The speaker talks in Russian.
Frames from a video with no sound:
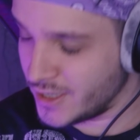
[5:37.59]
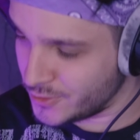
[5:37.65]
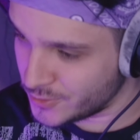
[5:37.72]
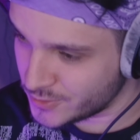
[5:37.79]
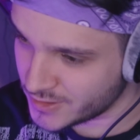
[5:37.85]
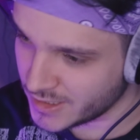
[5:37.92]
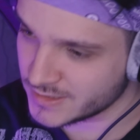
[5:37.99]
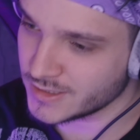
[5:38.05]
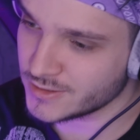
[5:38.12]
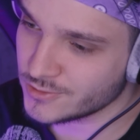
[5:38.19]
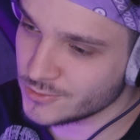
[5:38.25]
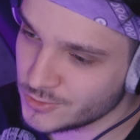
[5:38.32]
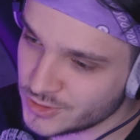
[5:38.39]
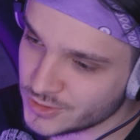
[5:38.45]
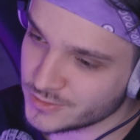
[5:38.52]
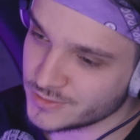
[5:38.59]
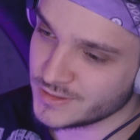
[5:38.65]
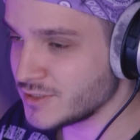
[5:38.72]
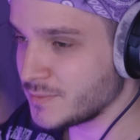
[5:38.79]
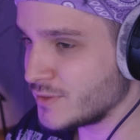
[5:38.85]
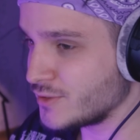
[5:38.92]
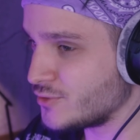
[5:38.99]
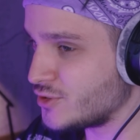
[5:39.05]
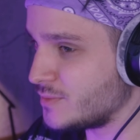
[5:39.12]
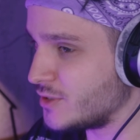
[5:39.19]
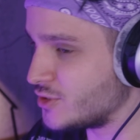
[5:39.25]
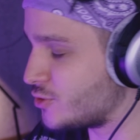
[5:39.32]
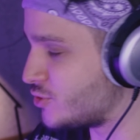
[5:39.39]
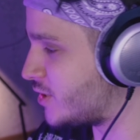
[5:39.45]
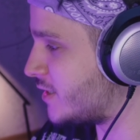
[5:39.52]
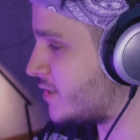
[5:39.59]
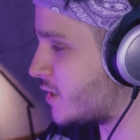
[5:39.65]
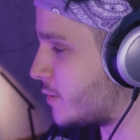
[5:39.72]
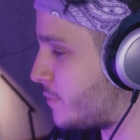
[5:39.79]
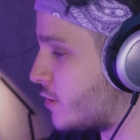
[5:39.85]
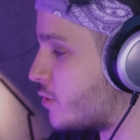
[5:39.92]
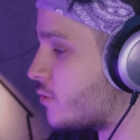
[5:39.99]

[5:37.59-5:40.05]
Я ее так заслушал. Давайте послушаем, на что же она так